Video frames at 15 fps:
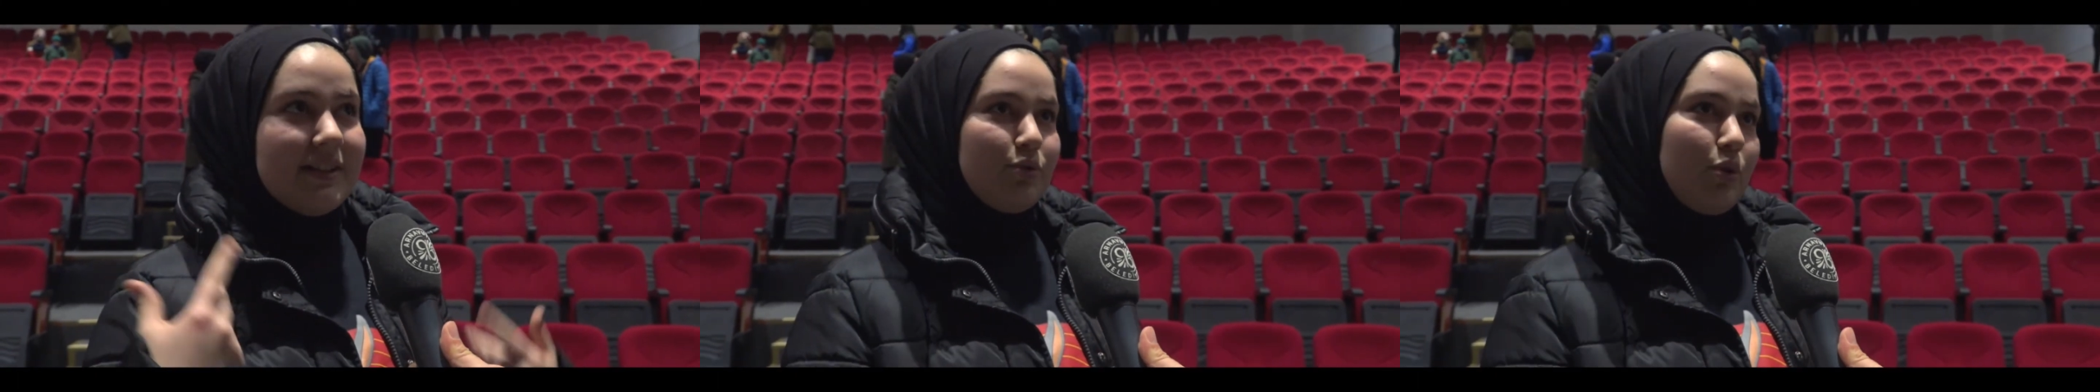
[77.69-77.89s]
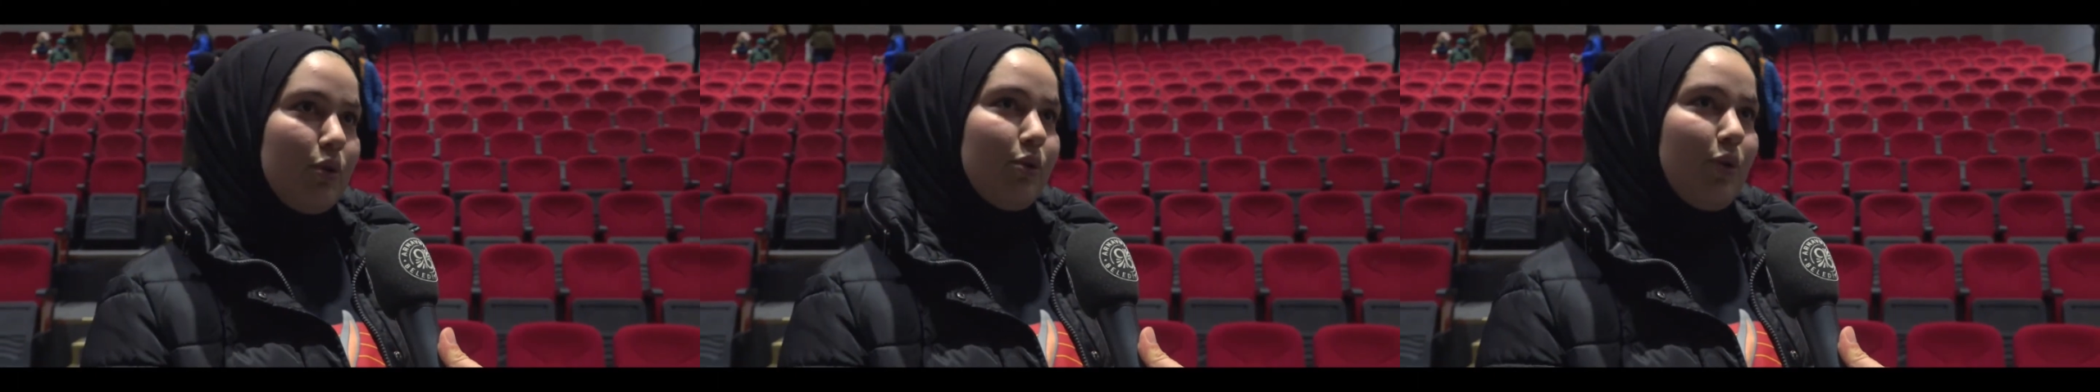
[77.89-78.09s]

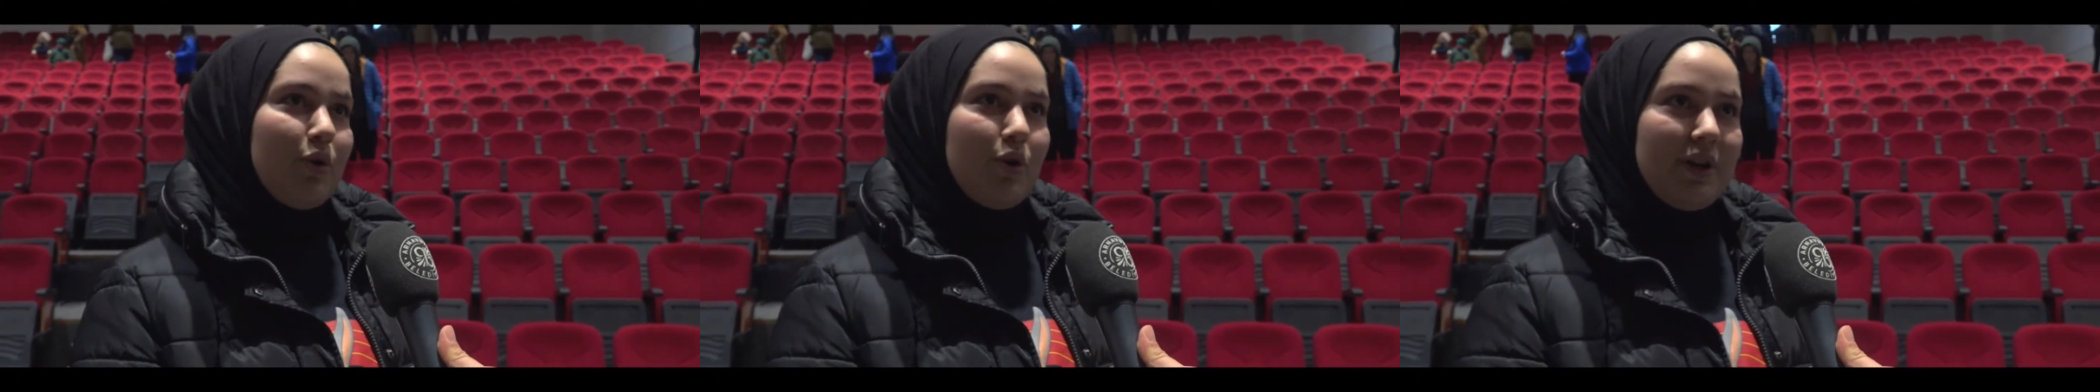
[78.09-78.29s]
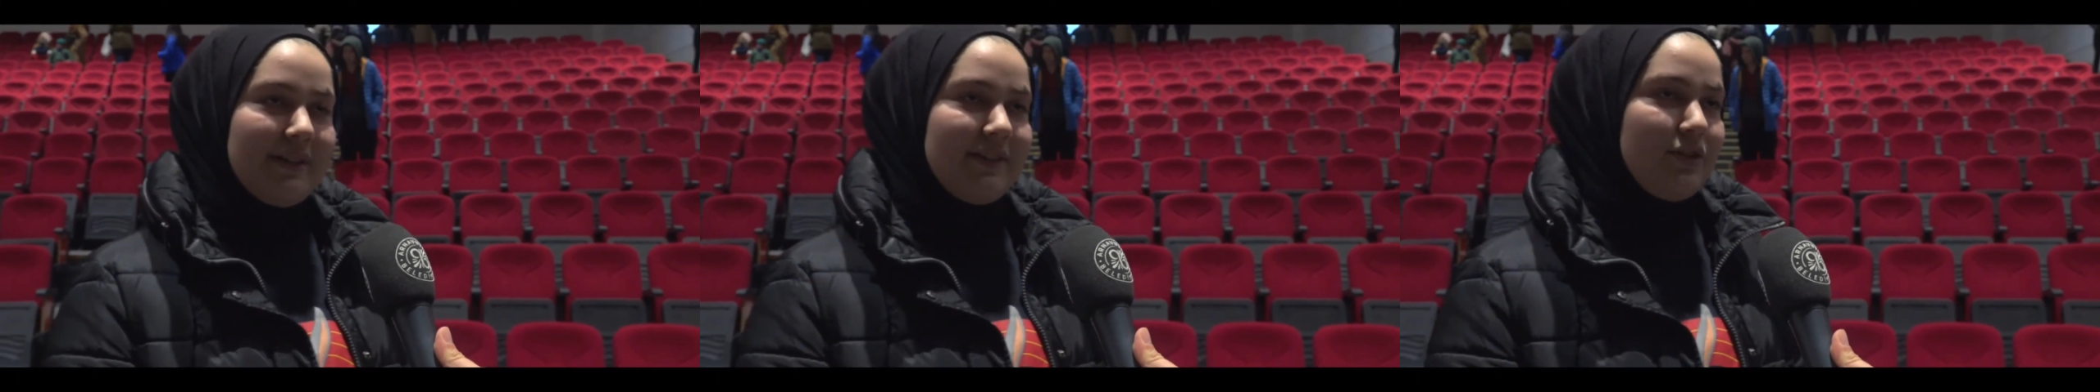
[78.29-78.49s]
Çok
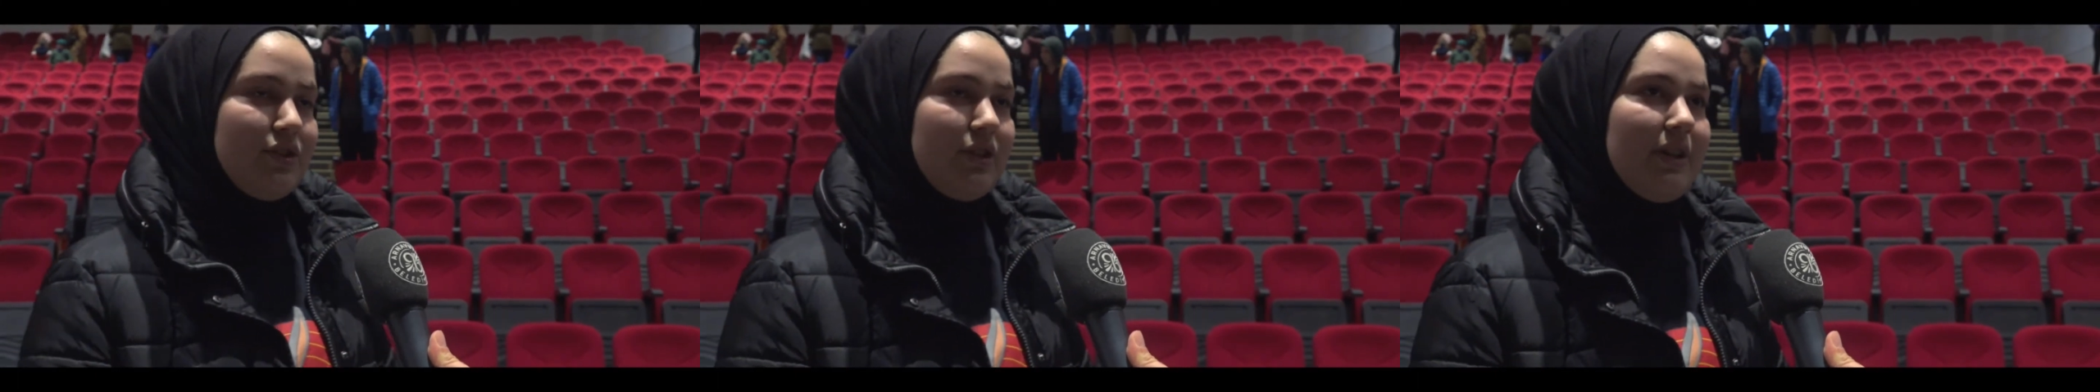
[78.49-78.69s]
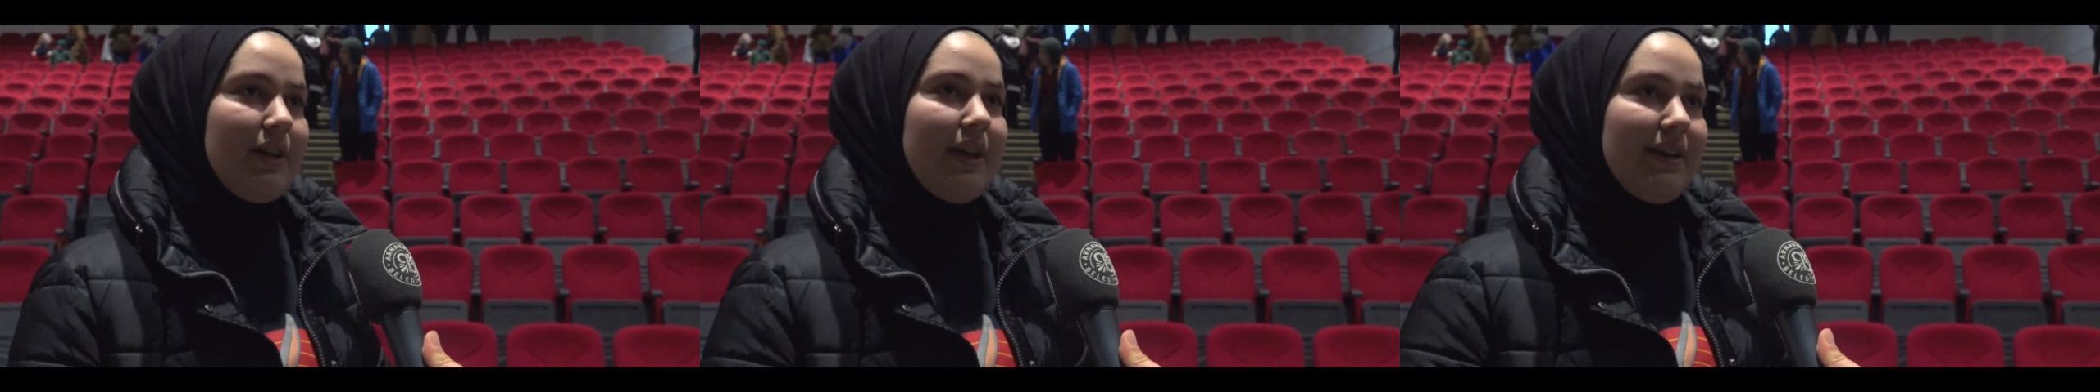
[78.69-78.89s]

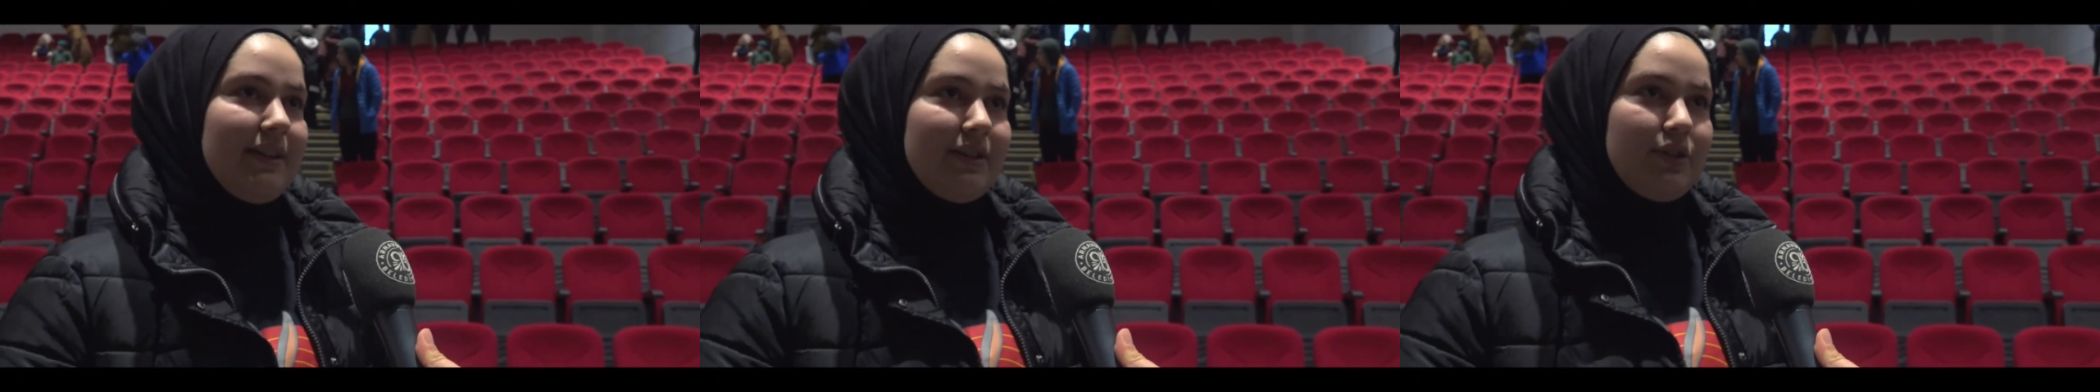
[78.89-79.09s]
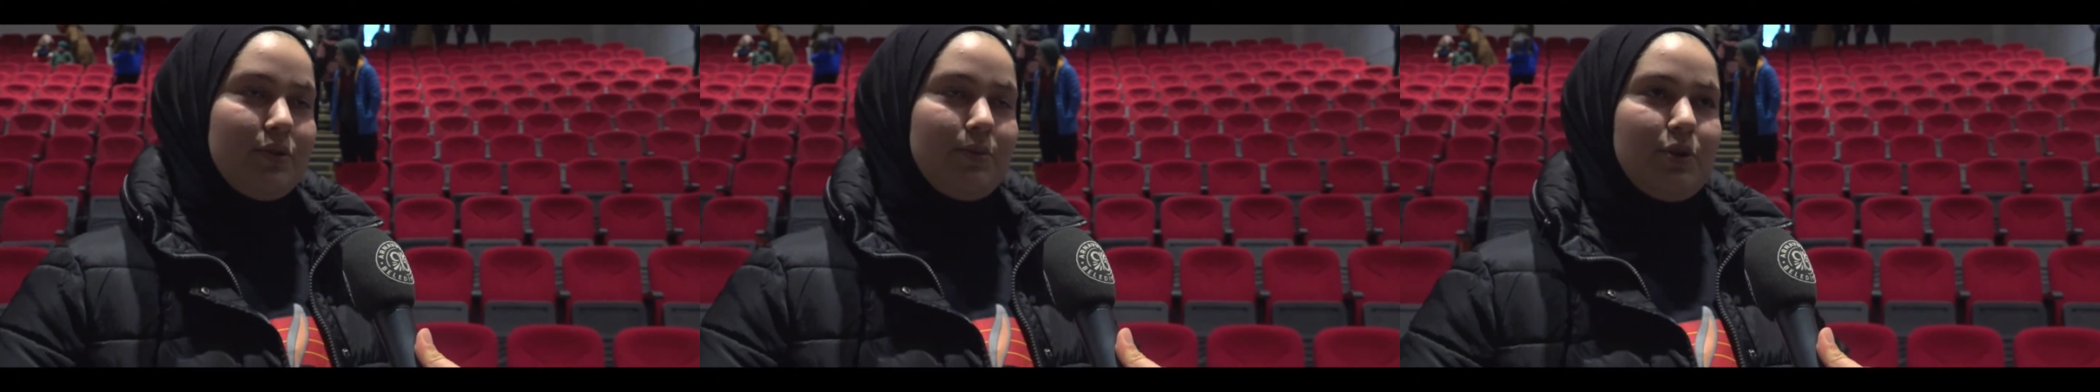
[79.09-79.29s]
öğretici,
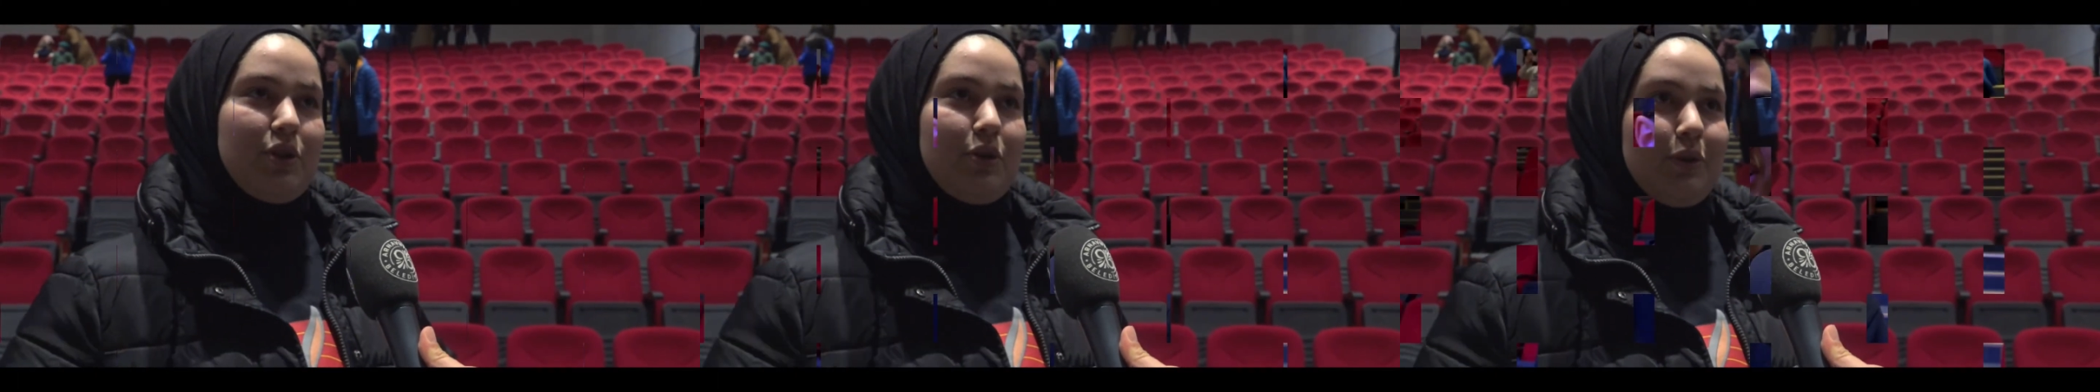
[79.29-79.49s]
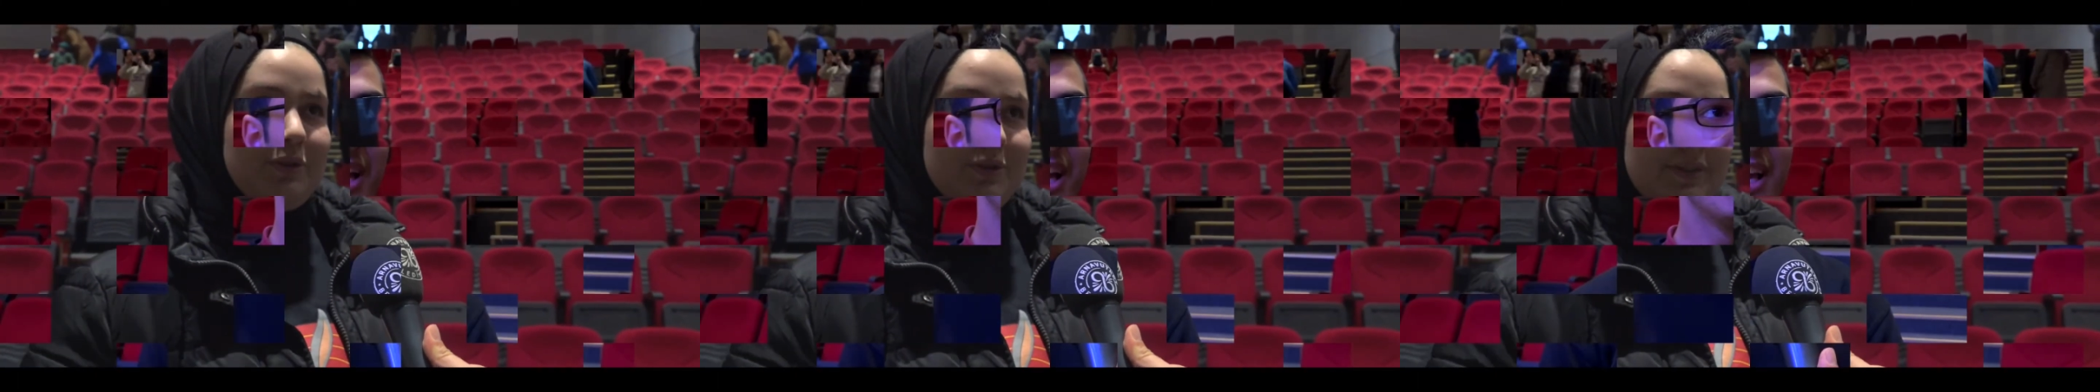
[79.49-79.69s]
eğitici bir
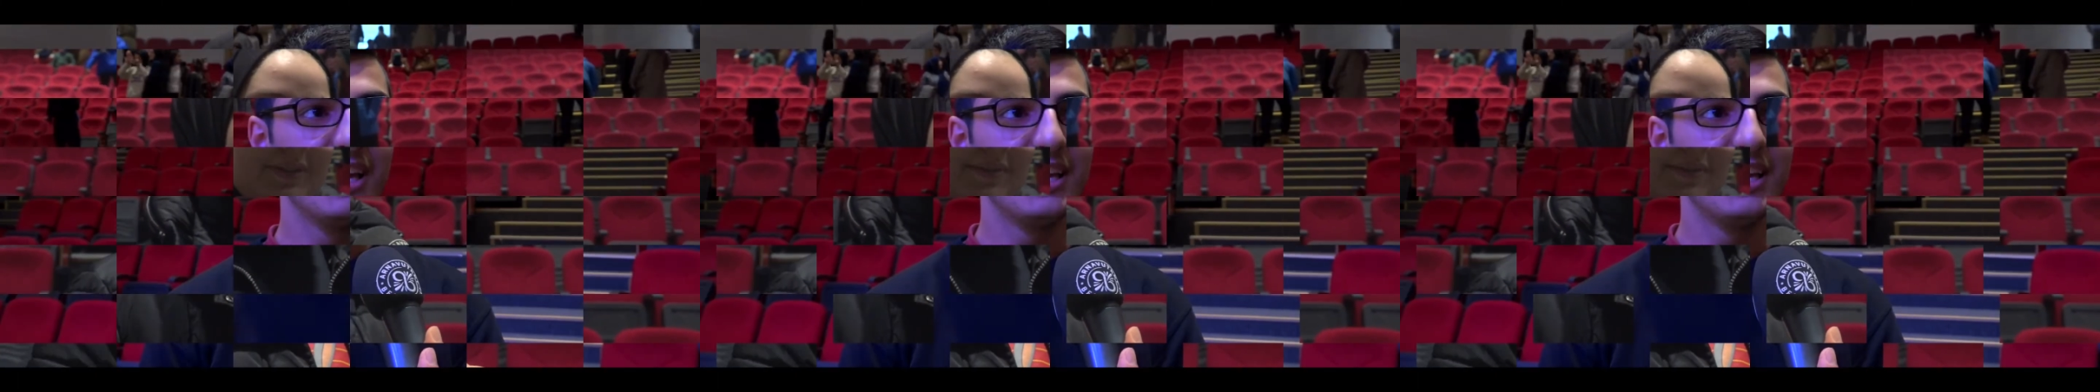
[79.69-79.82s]
şey oldu.